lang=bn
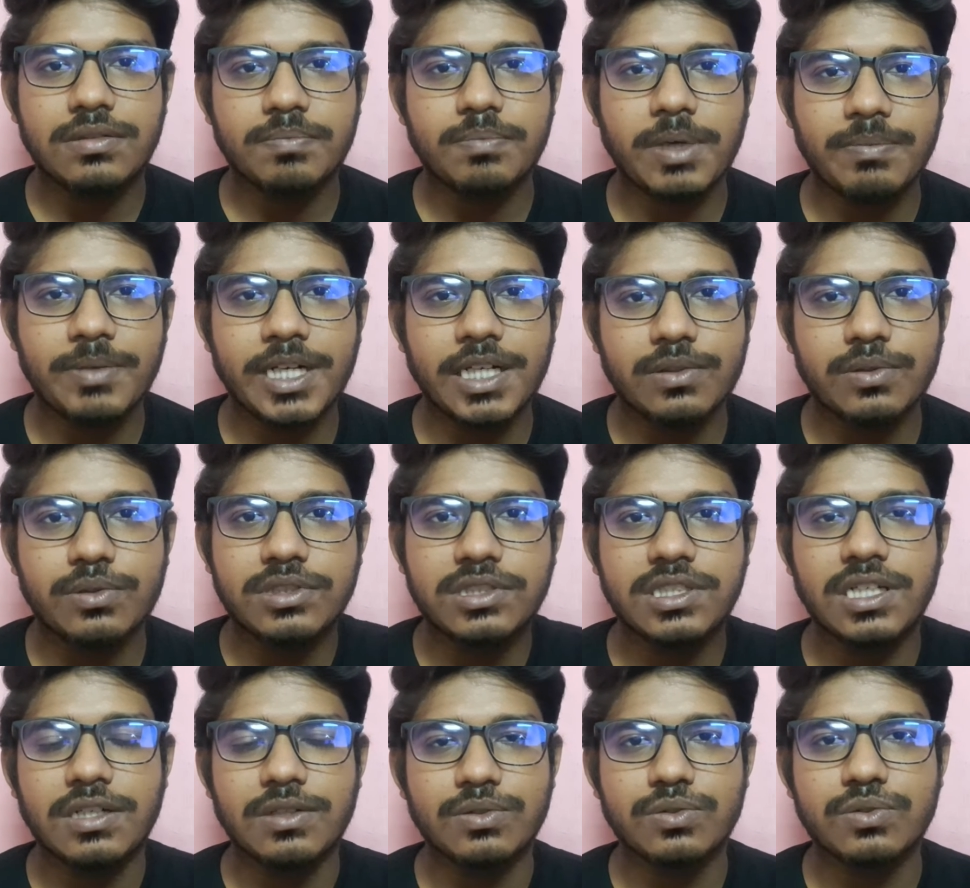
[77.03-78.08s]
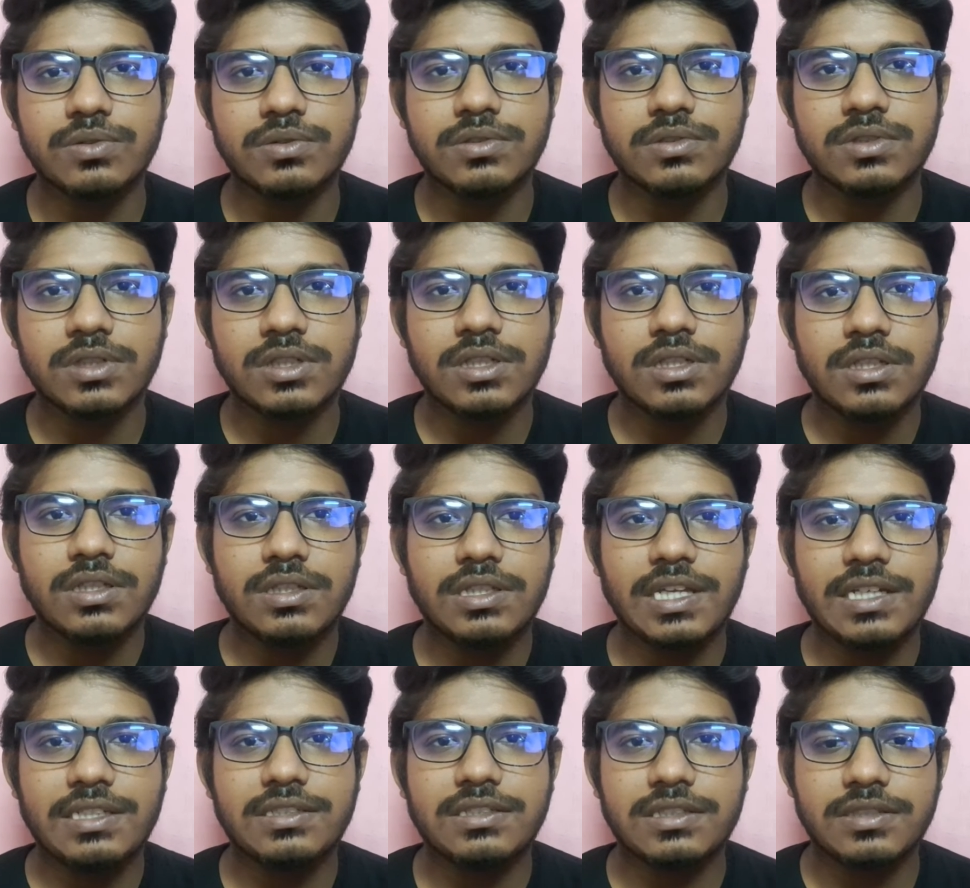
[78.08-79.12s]
পেমেন্ট করছে নতুন
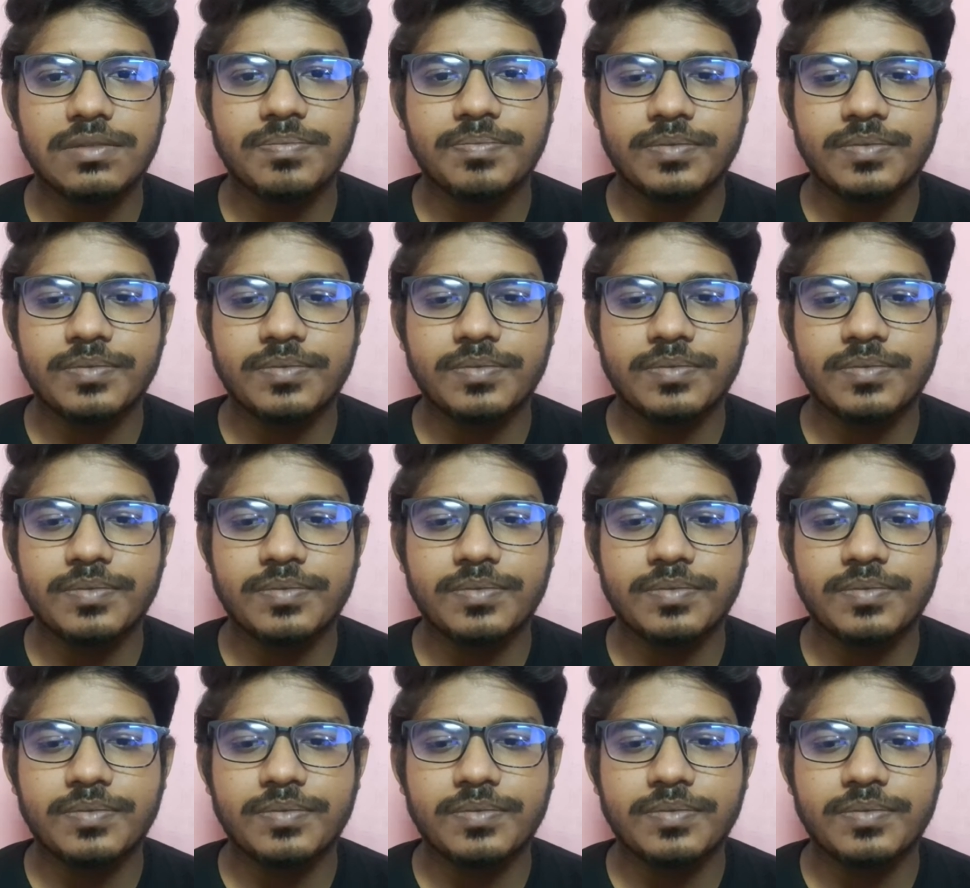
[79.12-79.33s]
দেখছি